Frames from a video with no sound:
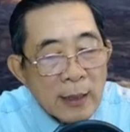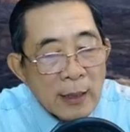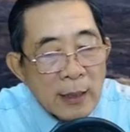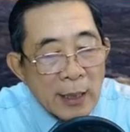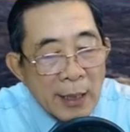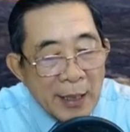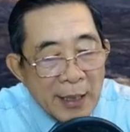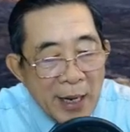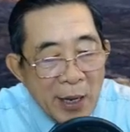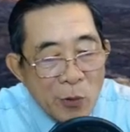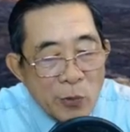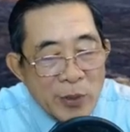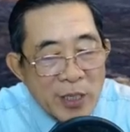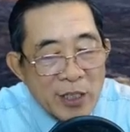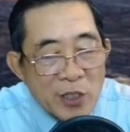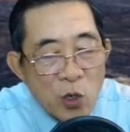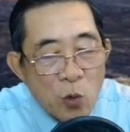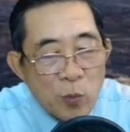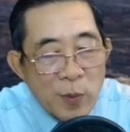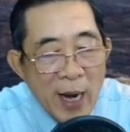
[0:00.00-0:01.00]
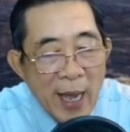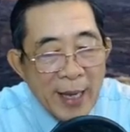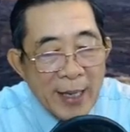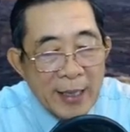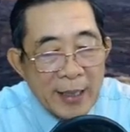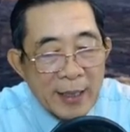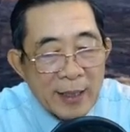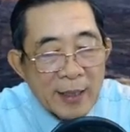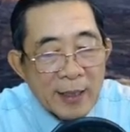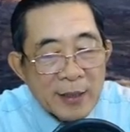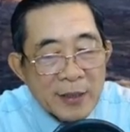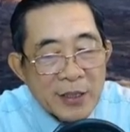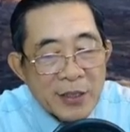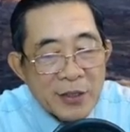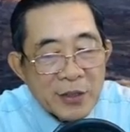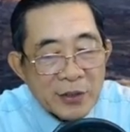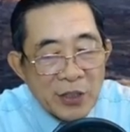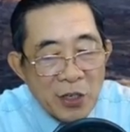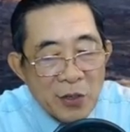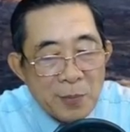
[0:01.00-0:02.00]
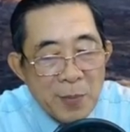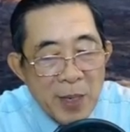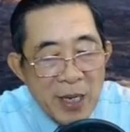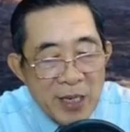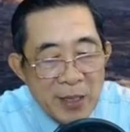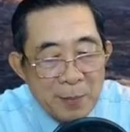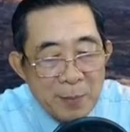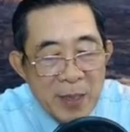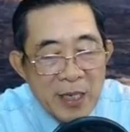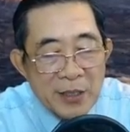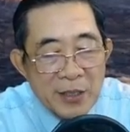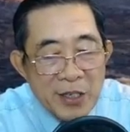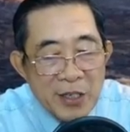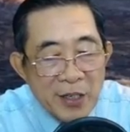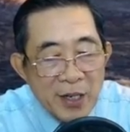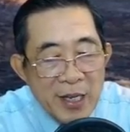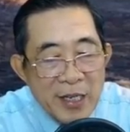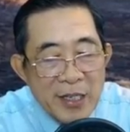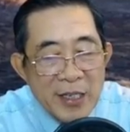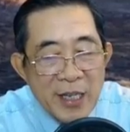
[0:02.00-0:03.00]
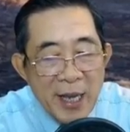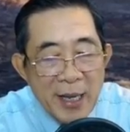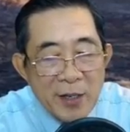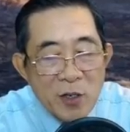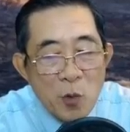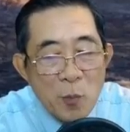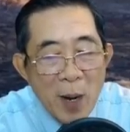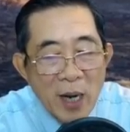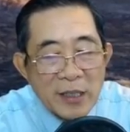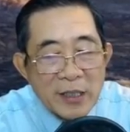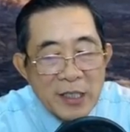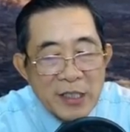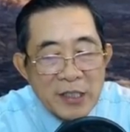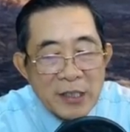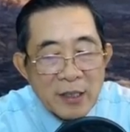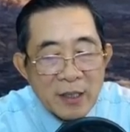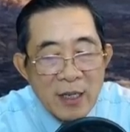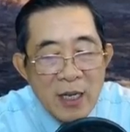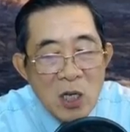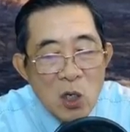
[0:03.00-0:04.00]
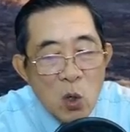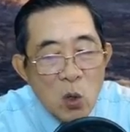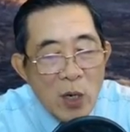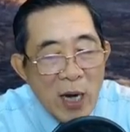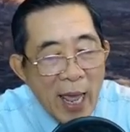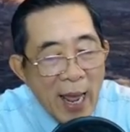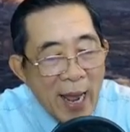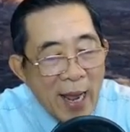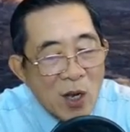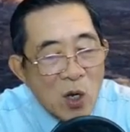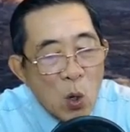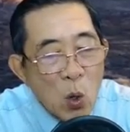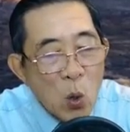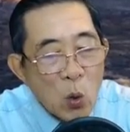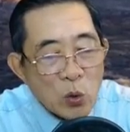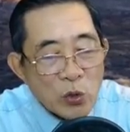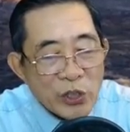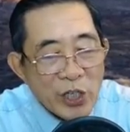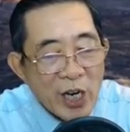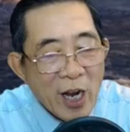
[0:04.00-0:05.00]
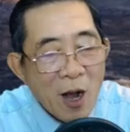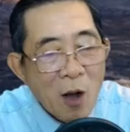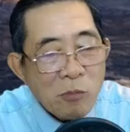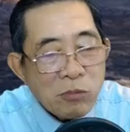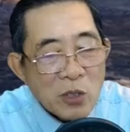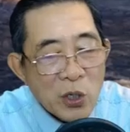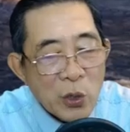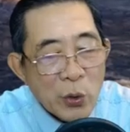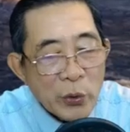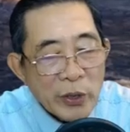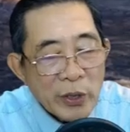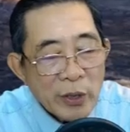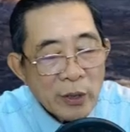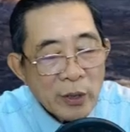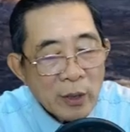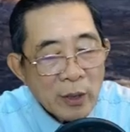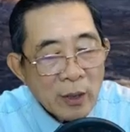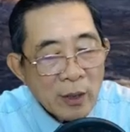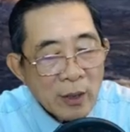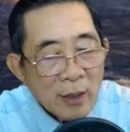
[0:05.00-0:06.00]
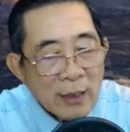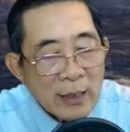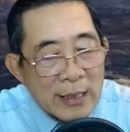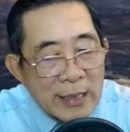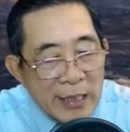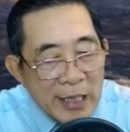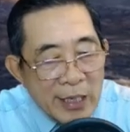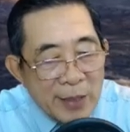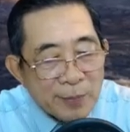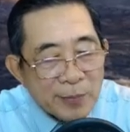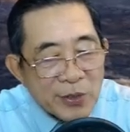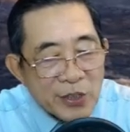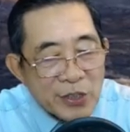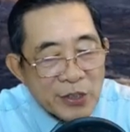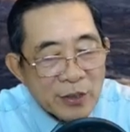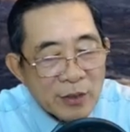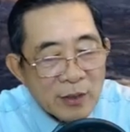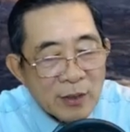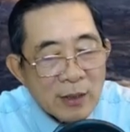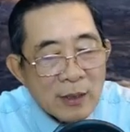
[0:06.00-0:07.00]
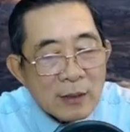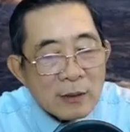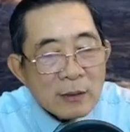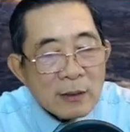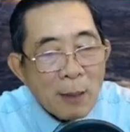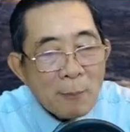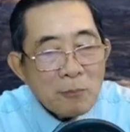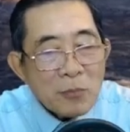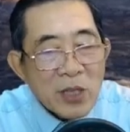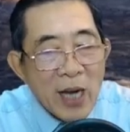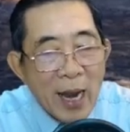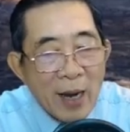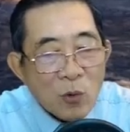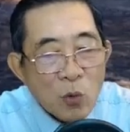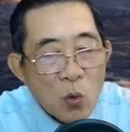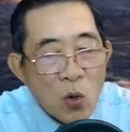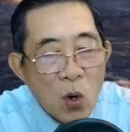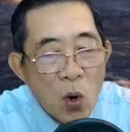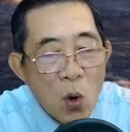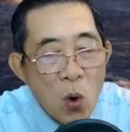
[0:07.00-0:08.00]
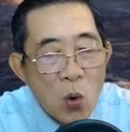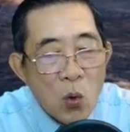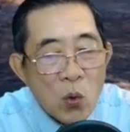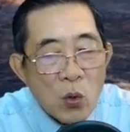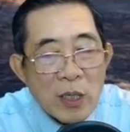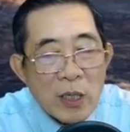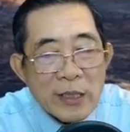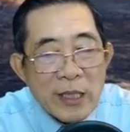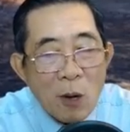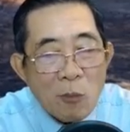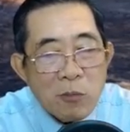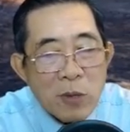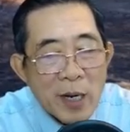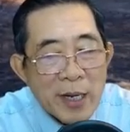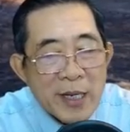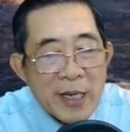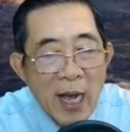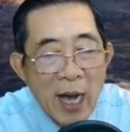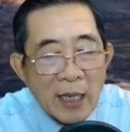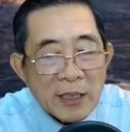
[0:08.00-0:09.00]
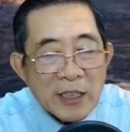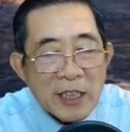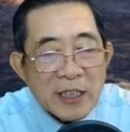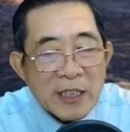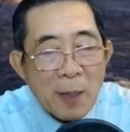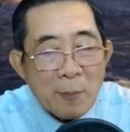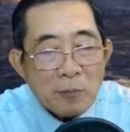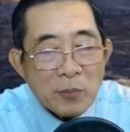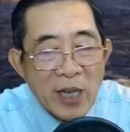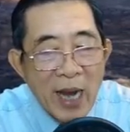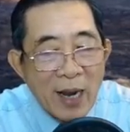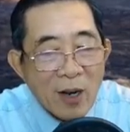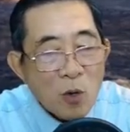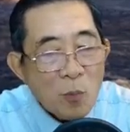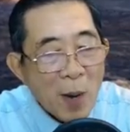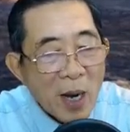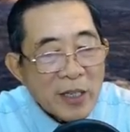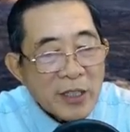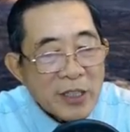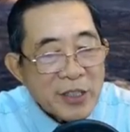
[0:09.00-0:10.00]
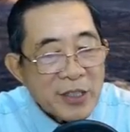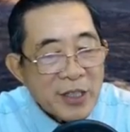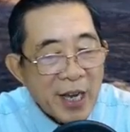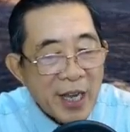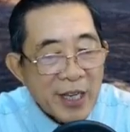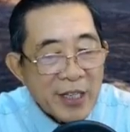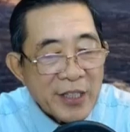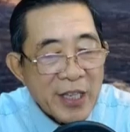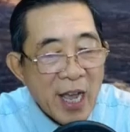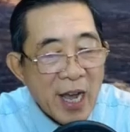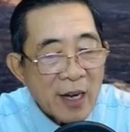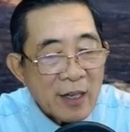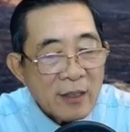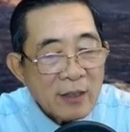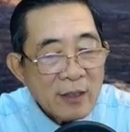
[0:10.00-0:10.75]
Nếu như lúc này Dương Tử My biết được ý nghĩ của Mẫn Cương, có lẽ cô sẽ khóc rồi. Kiếp trước, tâm trạng của cô giống y hệt như tâm trạng của Mẫn Cương hiện giờ.